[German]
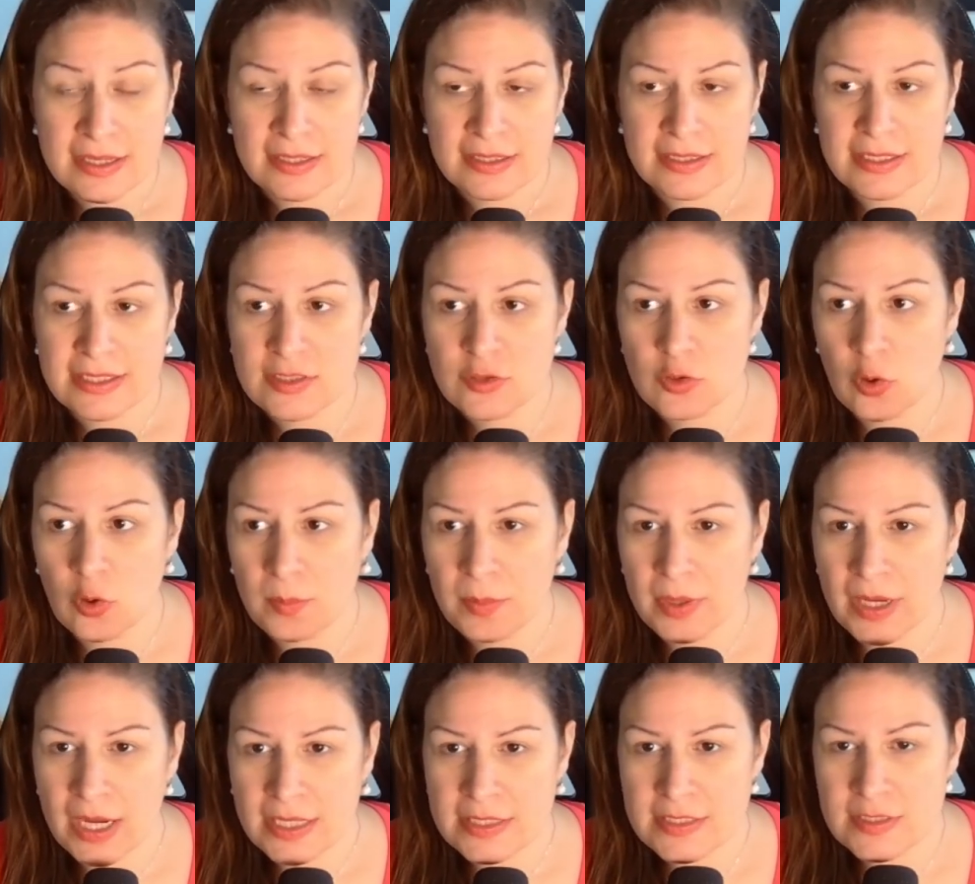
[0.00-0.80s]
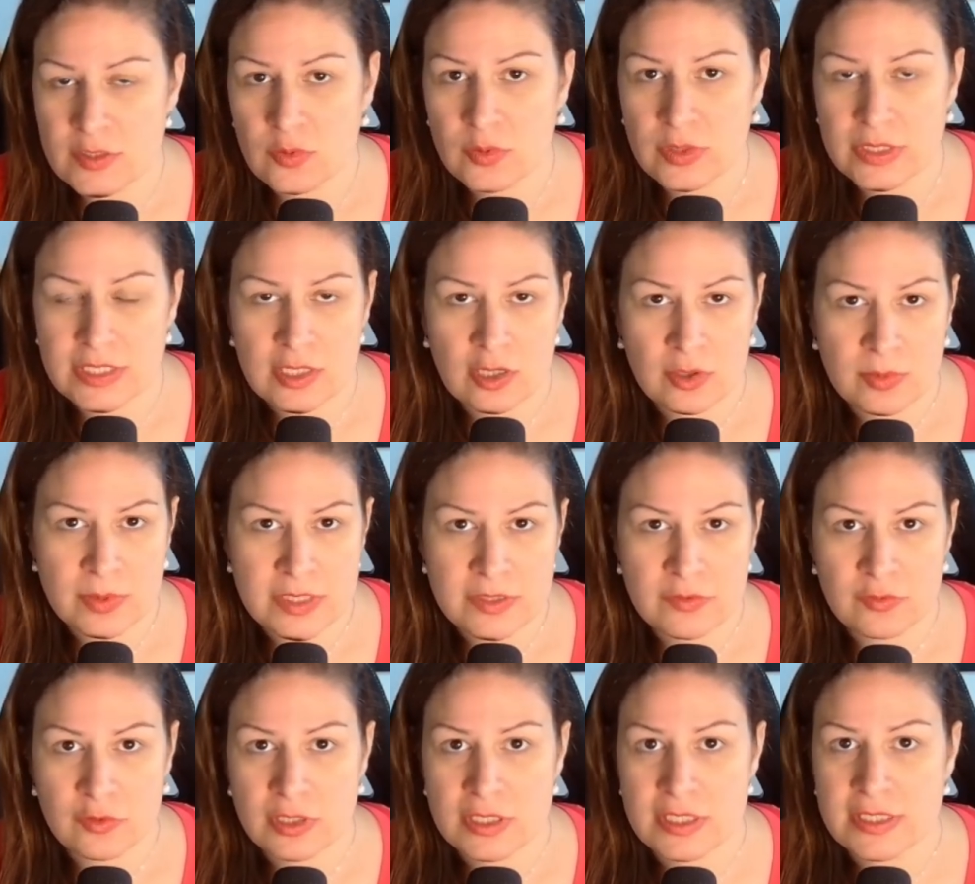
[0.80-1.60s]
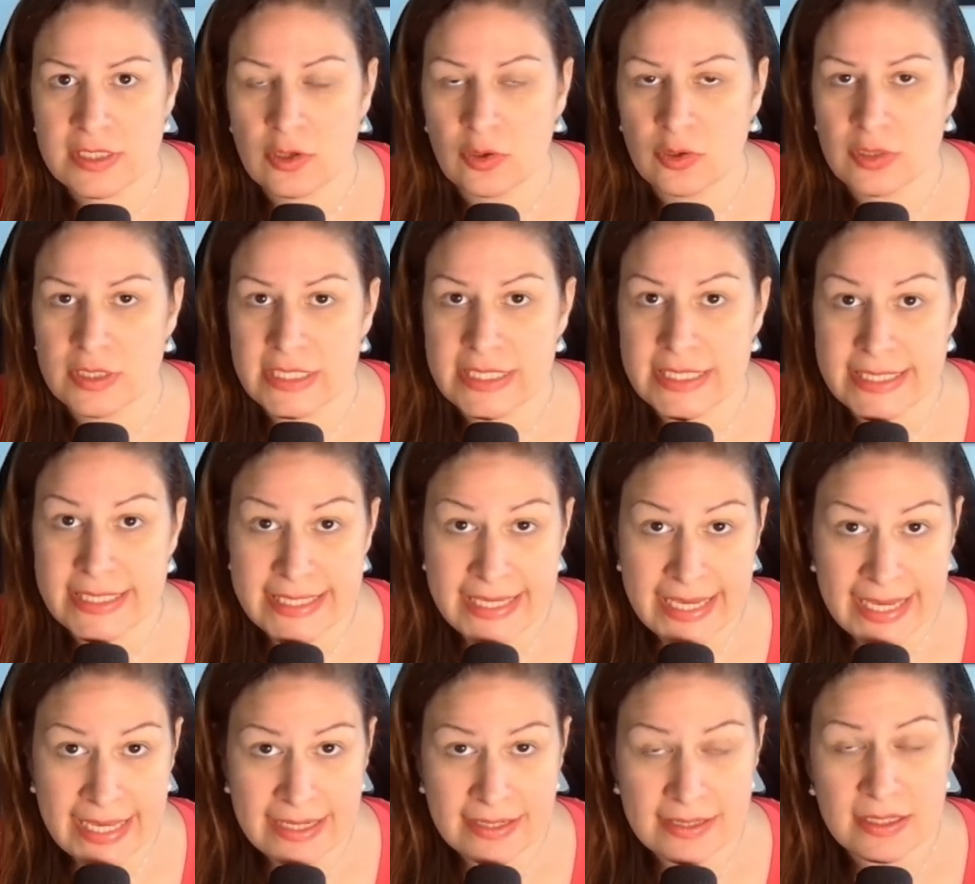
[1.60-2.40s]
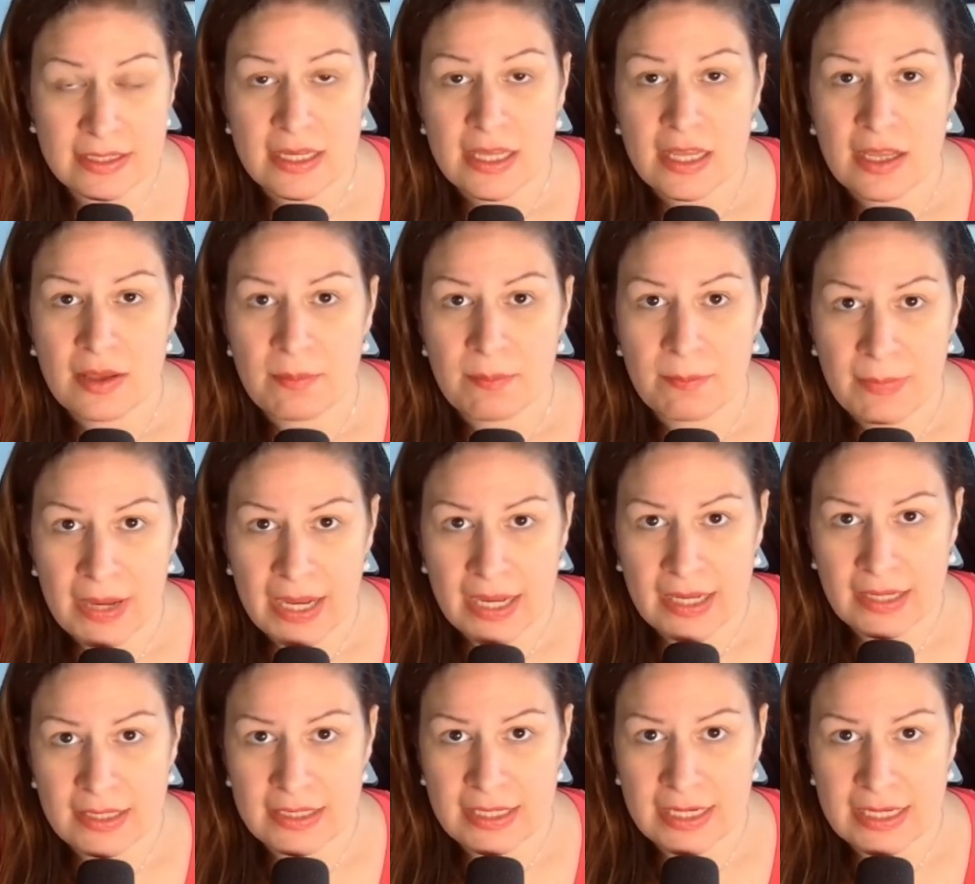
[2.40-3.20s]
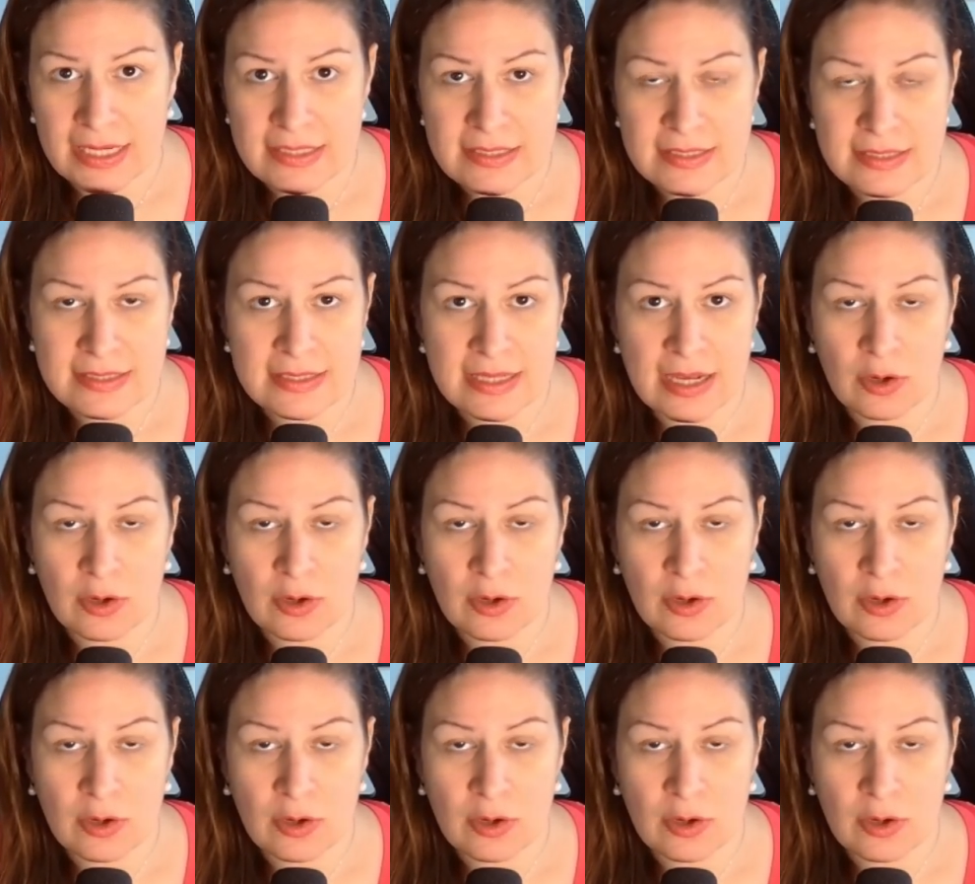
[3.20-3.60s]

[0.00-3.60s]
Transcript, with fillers: nicht Operation, ich glaube, sie wollte sich auch die Zähne machen lassen,